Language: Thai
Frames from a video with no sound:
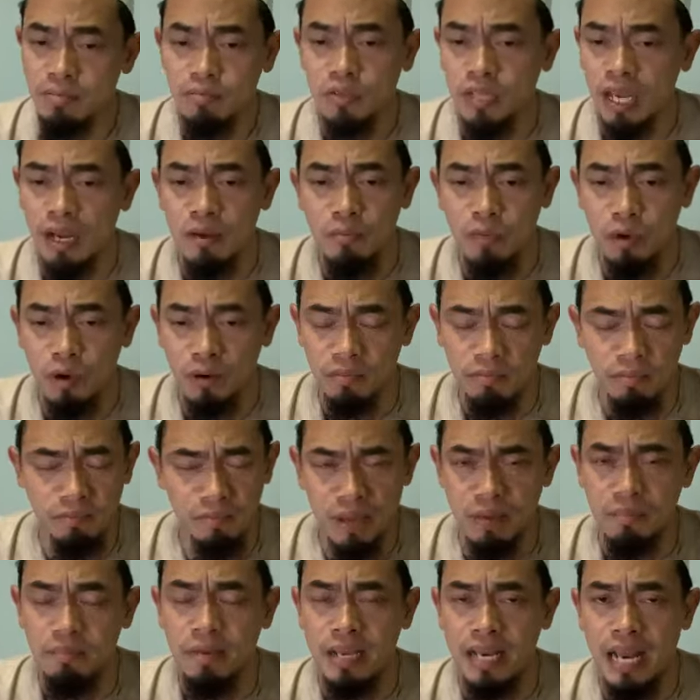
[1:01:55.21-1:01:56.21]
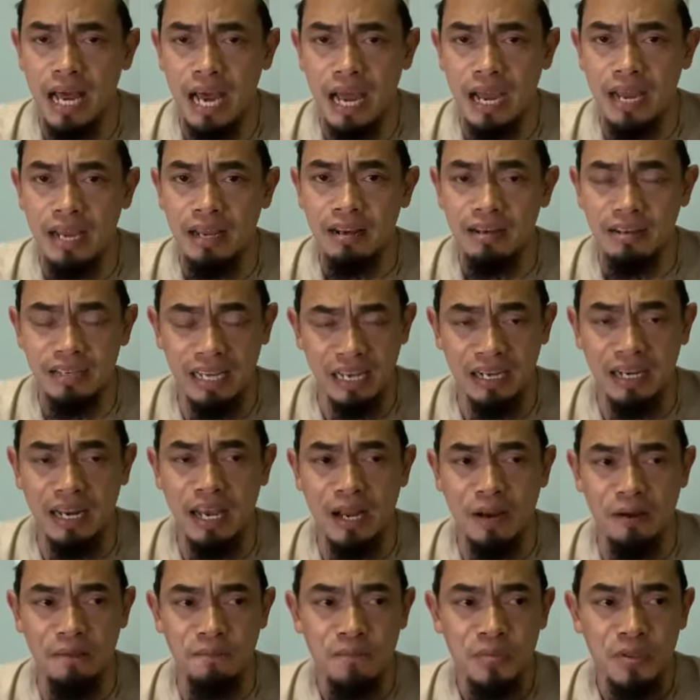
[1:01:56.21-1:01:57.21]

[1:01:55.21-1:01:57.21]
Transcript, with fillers: ทั้งหมดเป็นไปได้ดังนั้น